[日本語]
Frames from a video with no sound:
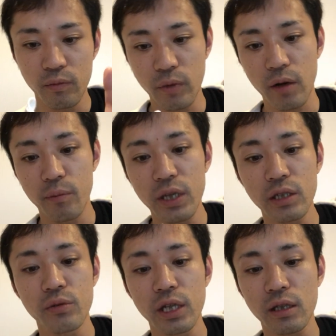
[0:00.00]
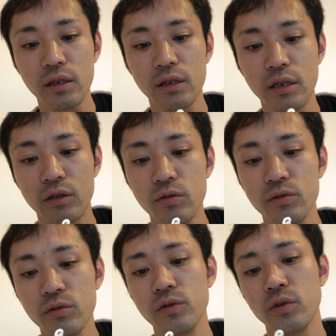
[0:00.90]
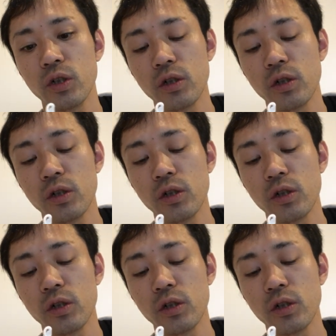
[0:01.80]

まあ、目に触れたっていう